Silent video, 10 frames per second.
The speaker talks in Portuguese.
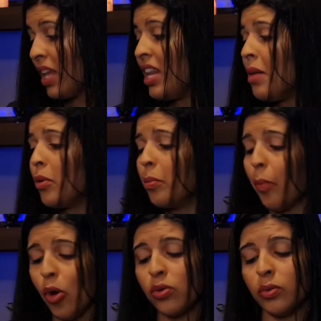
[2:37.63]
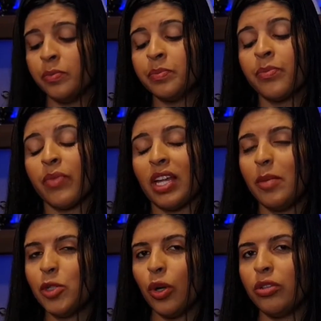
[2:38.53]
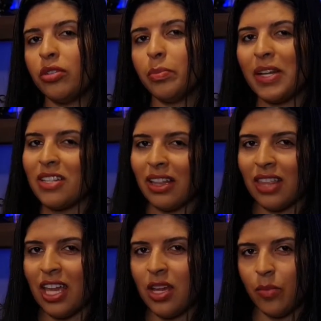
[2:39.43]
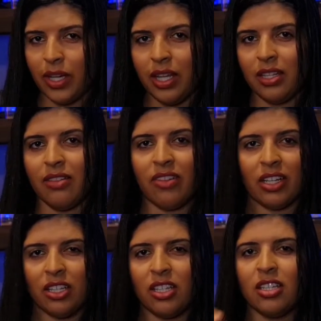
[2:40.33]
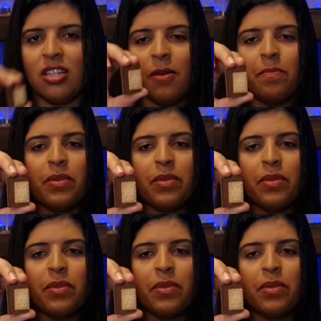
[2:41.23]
Lembra um pouco aquele biscoito do passatempo, aquela da vaquinha.